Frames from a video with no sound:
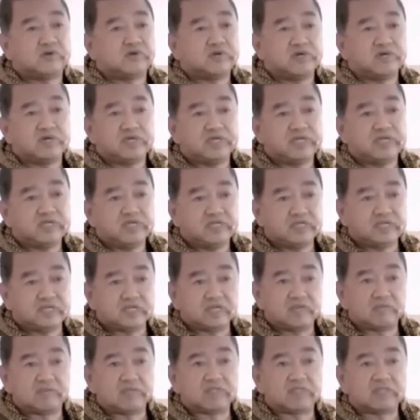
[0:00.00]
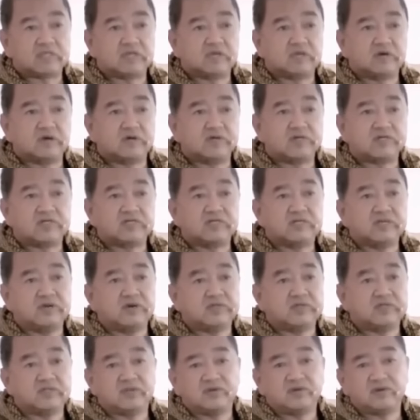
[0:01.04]
ที่เราเคยได้ยินกันมาตลอด
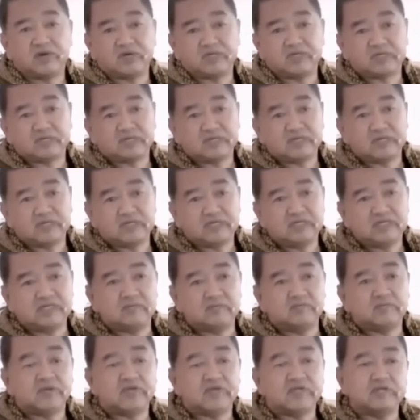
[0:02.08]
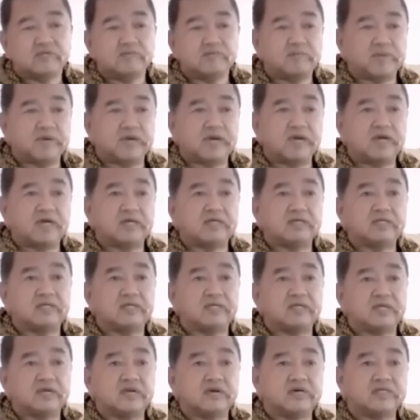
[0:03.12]
เรื่องเราอาจจะเคยได้ยินพระนิพพาน
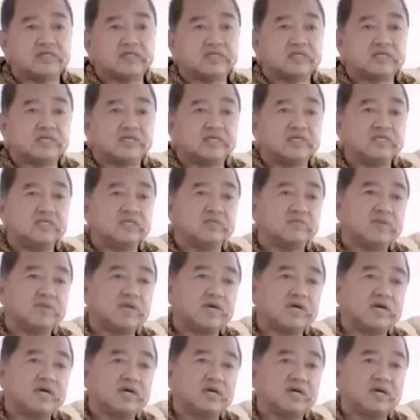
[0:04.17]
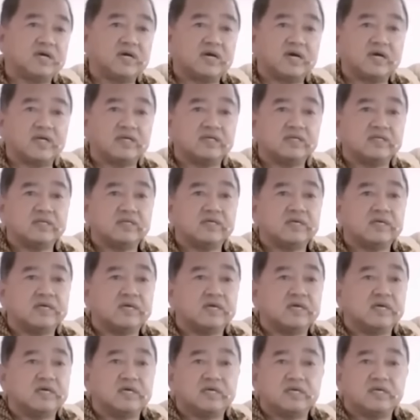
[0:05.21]
เราอาจจะเคยได้ยินพระอรหันต์
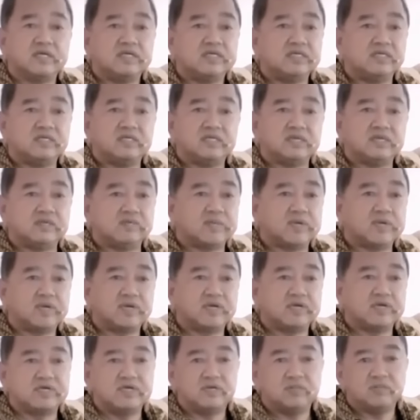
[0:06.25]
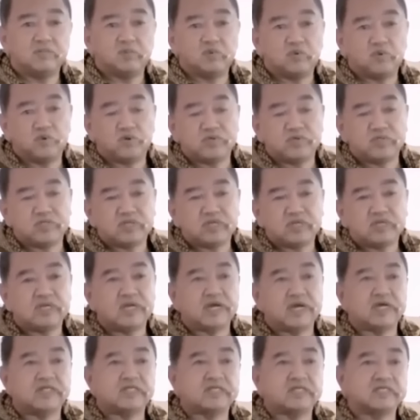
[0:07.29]
ได้ยินพระอริยบุคคลทั้
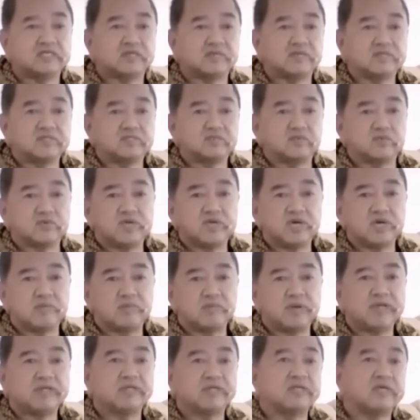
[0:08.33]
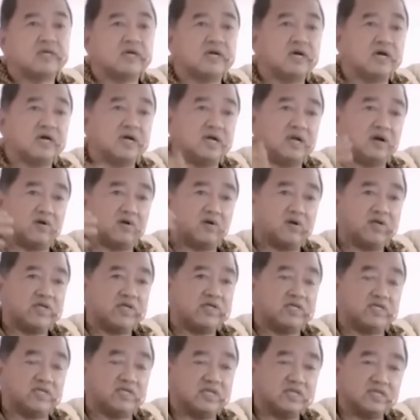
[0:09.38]
งหลายตั้งแต่พระโสดาบัน เราก็
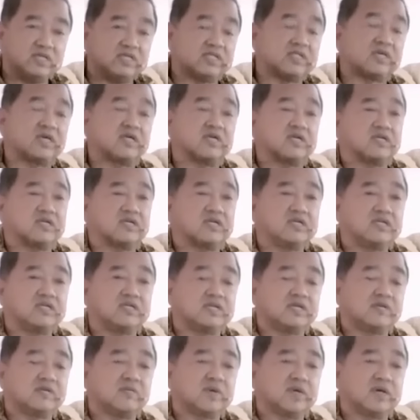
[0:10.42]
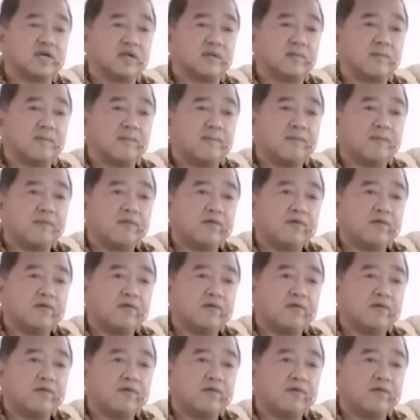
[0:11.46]
ได้ยินได้ยินเขาจะได้ยินกันมา